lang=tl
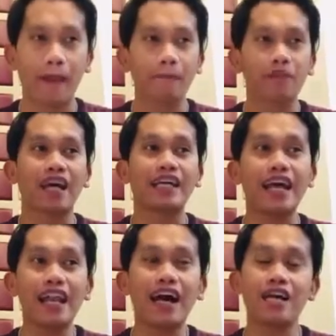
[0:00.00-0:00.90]
Kaya
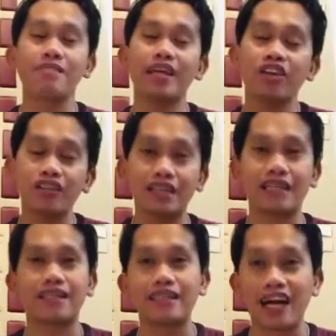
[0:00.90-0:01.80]
lang ay eh, may konting
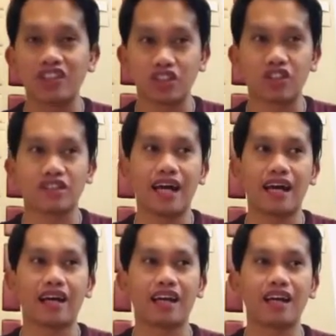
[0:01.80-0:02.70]
deduction
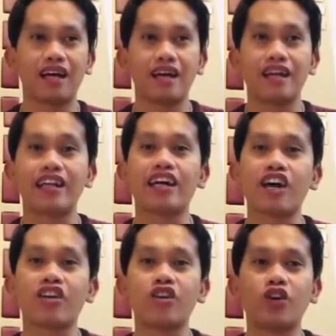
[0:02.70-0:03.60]
dahil
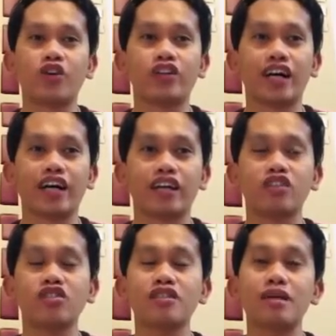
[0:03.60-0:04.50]
nagkaroon ho ng
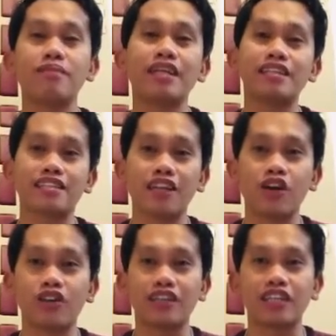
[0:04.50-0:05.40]
yung sa ministry ho
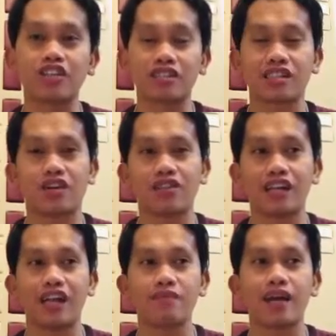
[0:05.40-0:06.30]
dito sa Saudi
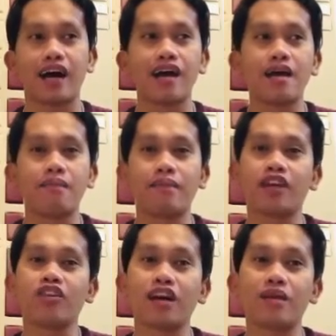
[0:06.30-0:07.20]
Arabia,
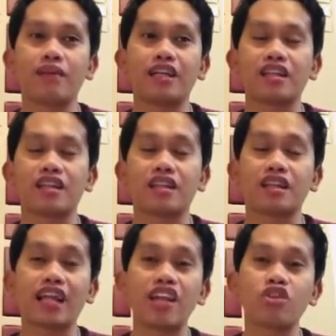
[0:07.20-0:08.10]
meron ho kaming
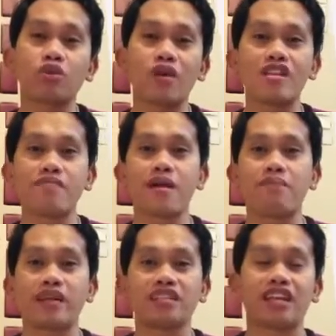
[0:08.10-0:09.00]
10 to
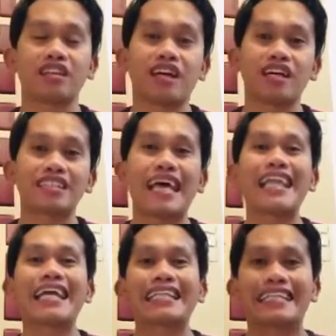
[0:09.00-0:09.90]
25% na
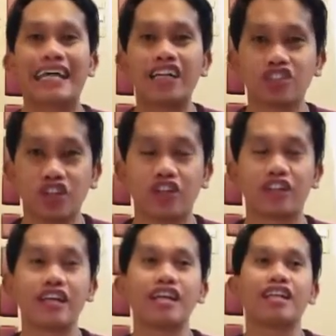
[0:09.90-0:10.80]
salary deduction
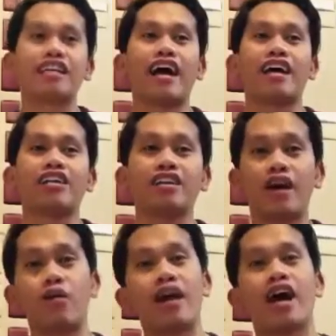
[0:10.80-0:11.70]
dahil nga
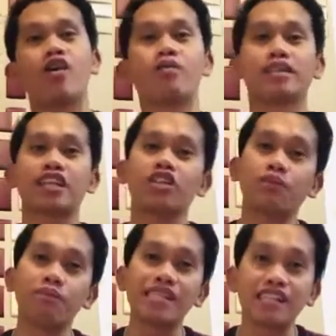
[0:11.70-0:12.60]
wala akong masyadong
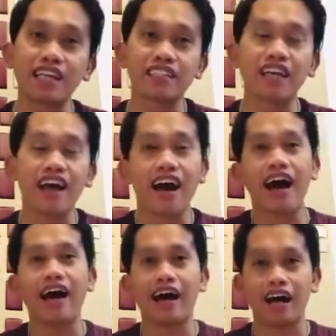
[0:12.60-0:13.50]
business
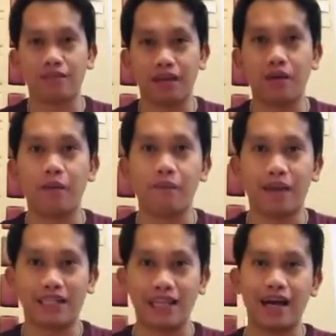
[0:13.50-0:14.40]
ang aming kumpanya